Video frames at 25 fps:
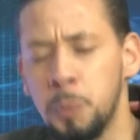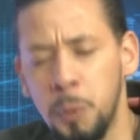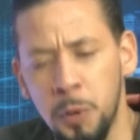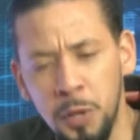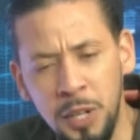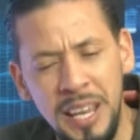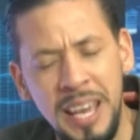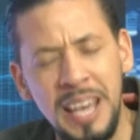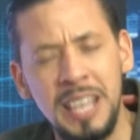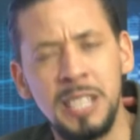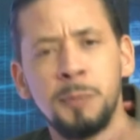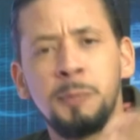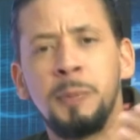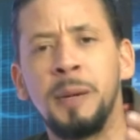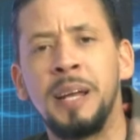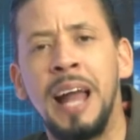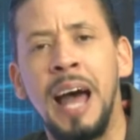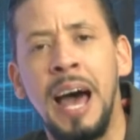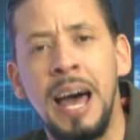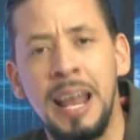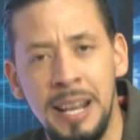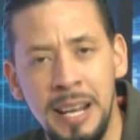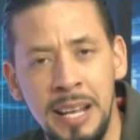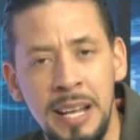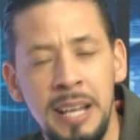¿Por qué
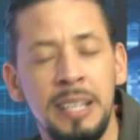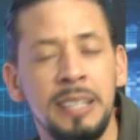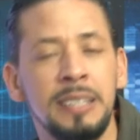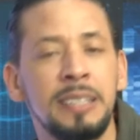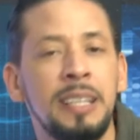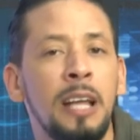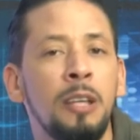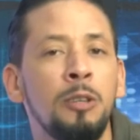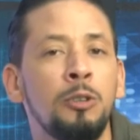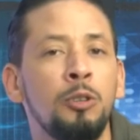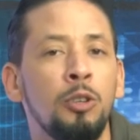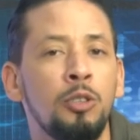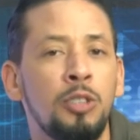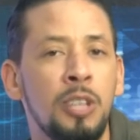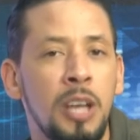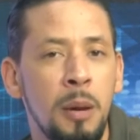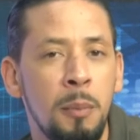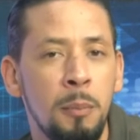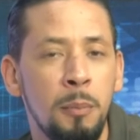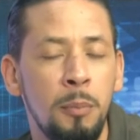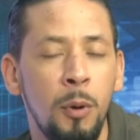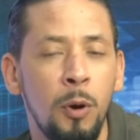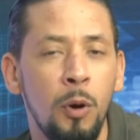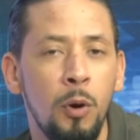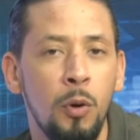esperar tanto
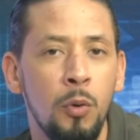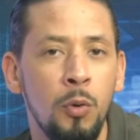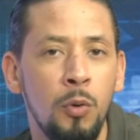tiempo,